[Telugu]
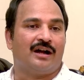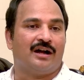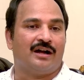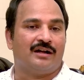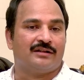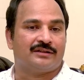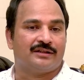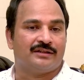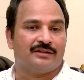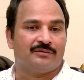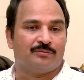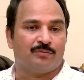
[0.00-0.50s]

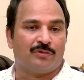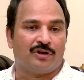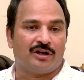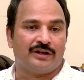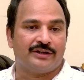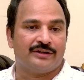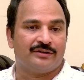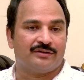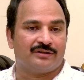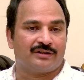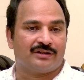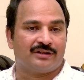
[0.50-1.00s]
అతని
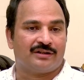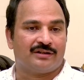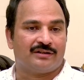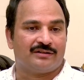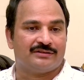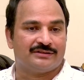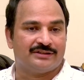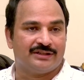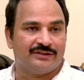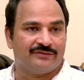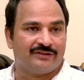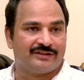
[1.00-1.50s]
బాడీ యొక్క
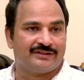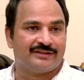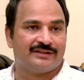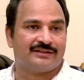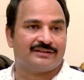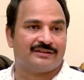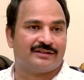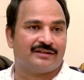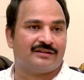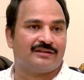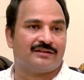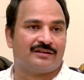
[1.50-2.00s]

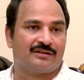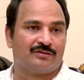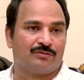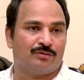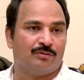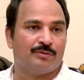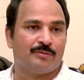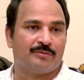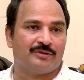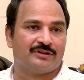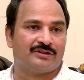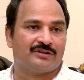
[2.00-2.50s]
జీవశక్తి అంటారు
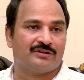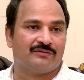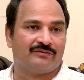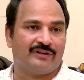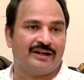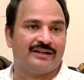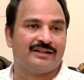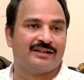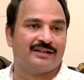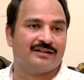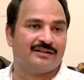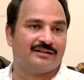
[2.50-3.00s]
హోమియోపతిలో
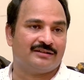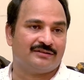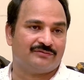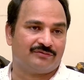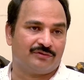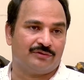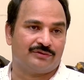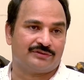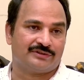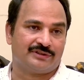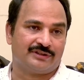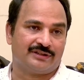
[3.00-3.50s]
వైటల్
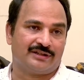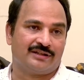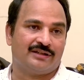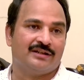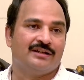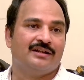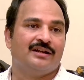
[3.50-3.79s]
ఫోర్స్ అని